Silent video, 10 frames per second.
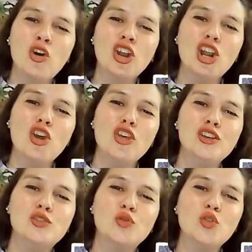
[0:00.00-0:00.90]
que te
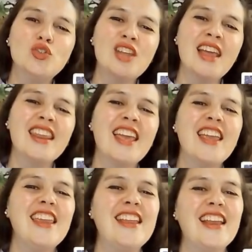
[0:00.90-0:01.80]
disfruten
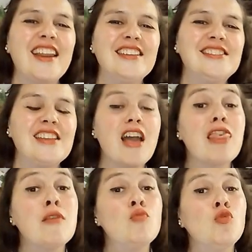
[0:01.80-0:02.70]
y que les sea
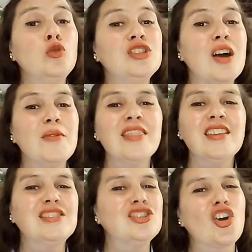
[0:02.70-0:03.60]
de mucha
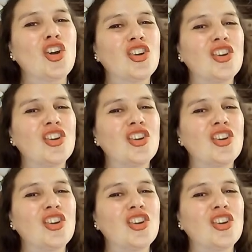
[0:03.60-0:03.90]
bendición.